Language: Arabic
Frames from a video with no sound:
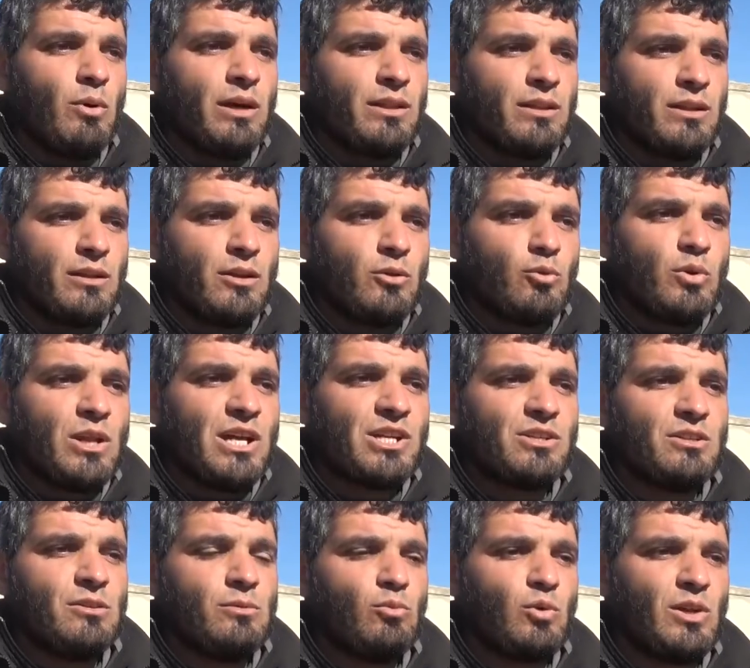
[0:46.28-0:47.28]
وأننا
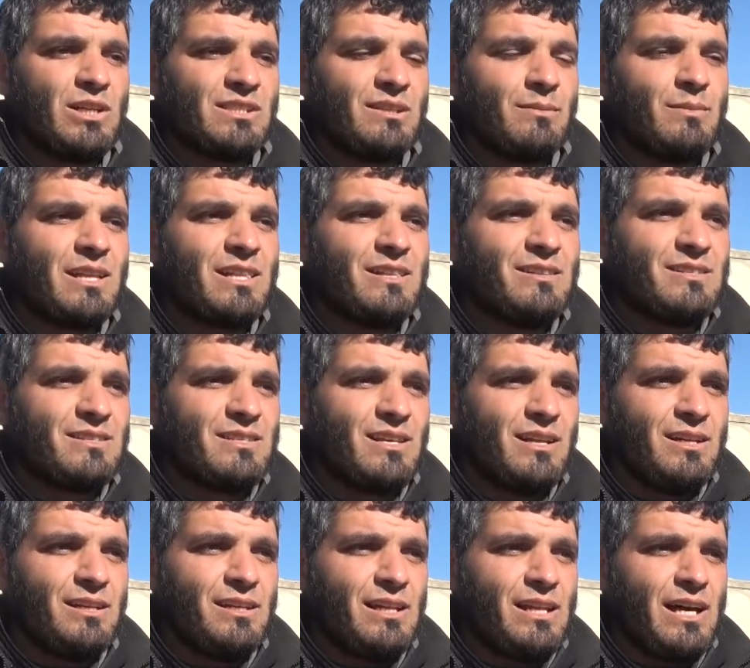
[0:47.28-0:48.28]
نناشد المنظمات
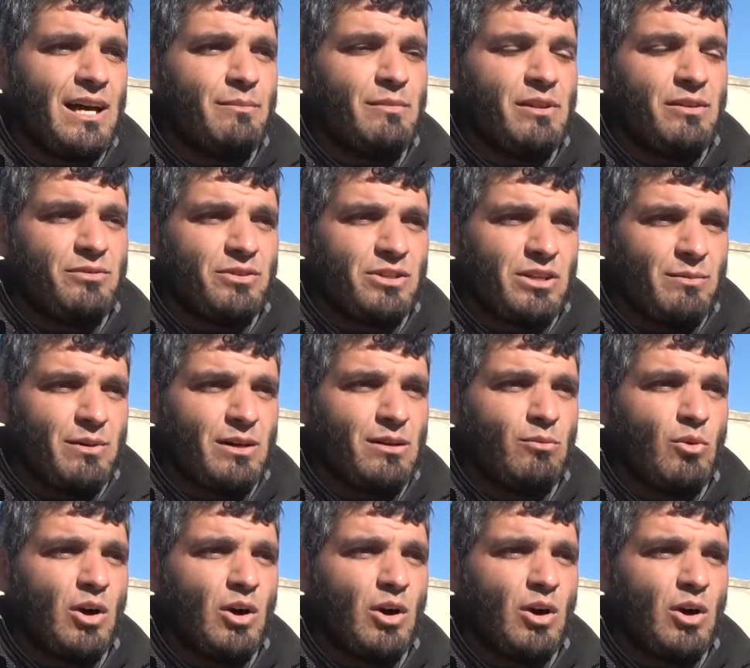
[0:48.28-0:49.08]
الإنسانية العاملة في الشمال